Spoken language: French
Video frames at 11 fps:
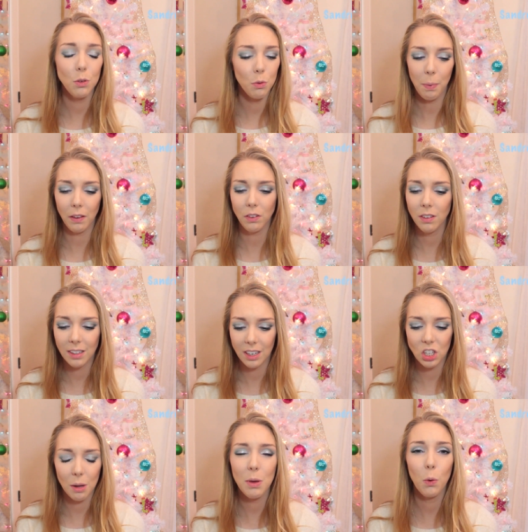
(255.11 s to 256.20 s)
une personne n'a
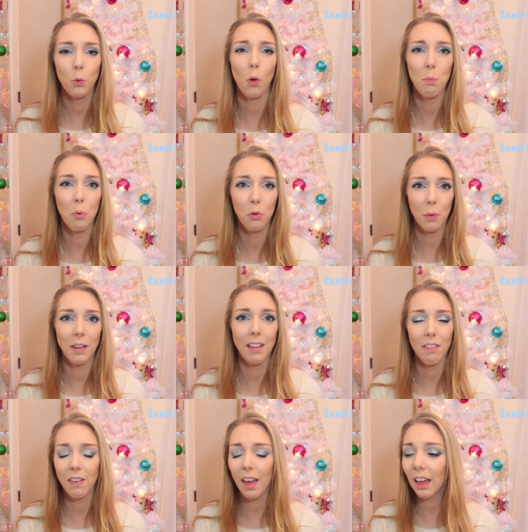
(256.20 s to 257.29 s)
jamais autant besoin
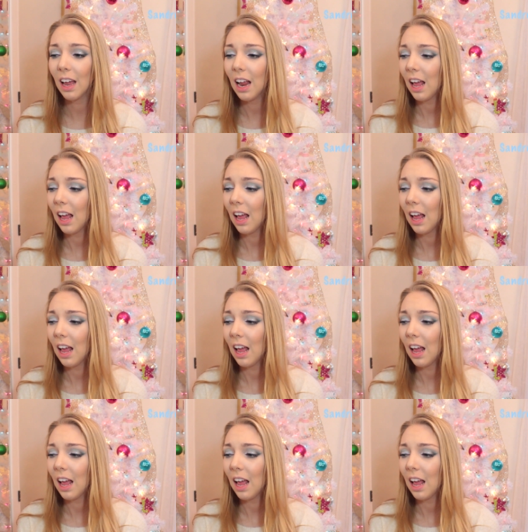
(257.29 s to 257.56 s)
d'affaires